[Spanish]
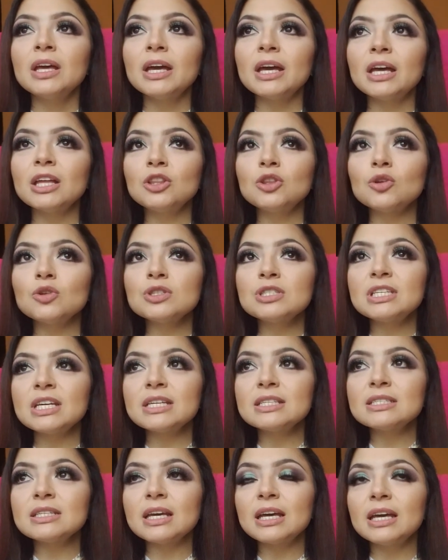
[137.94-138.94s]

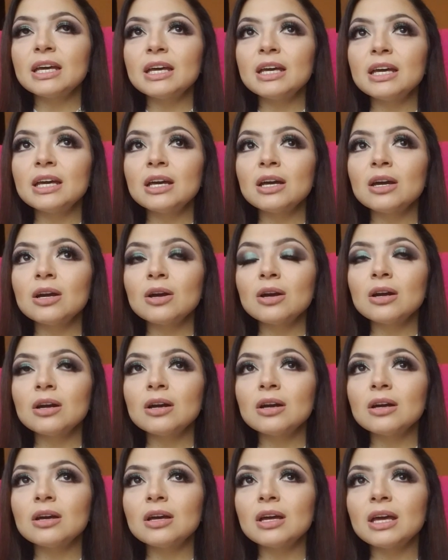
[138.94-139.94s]
Entonces, eh,
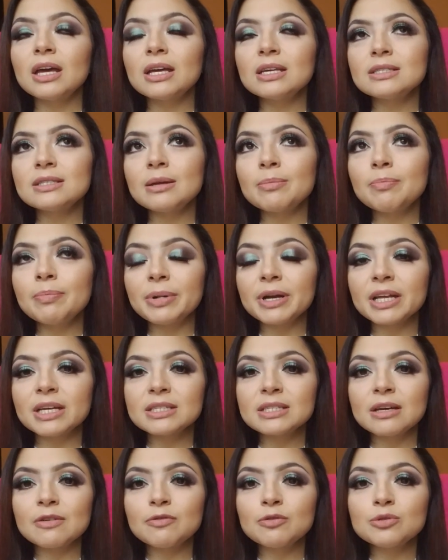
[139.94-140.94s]
esta
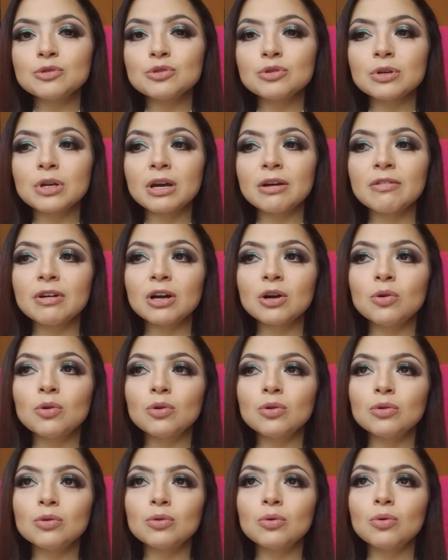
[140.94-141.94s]
empresa funcionaba
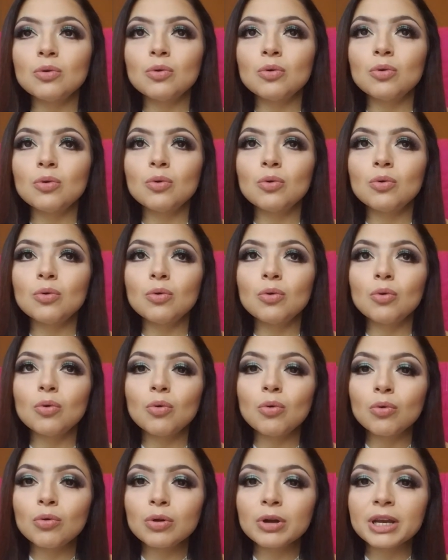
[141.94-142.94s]
con
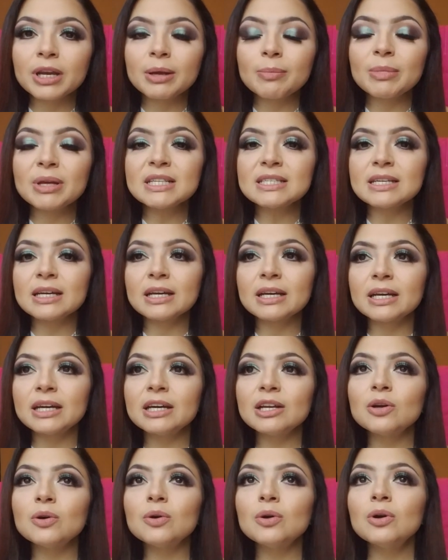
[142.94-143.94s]
un
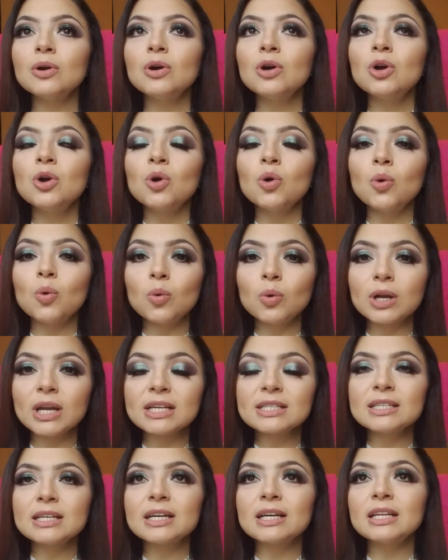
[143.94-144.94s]
mensajero,
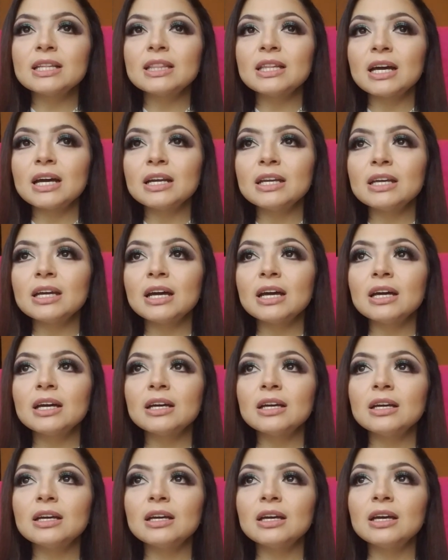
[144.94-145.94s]
una secretaria
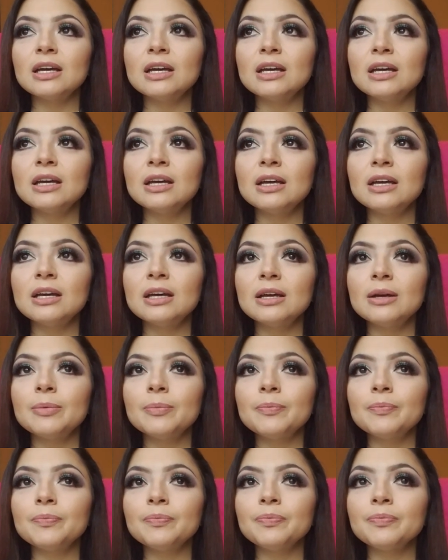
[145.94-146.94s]

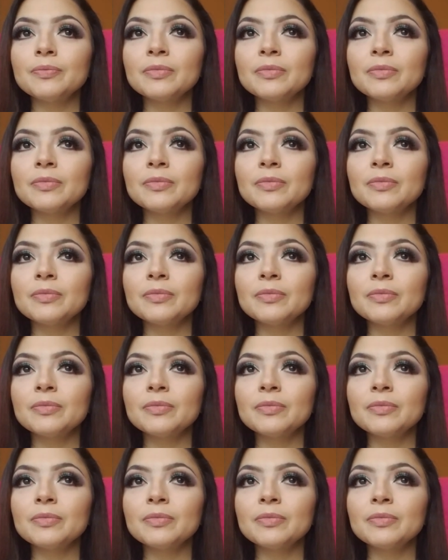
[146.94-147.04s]
em,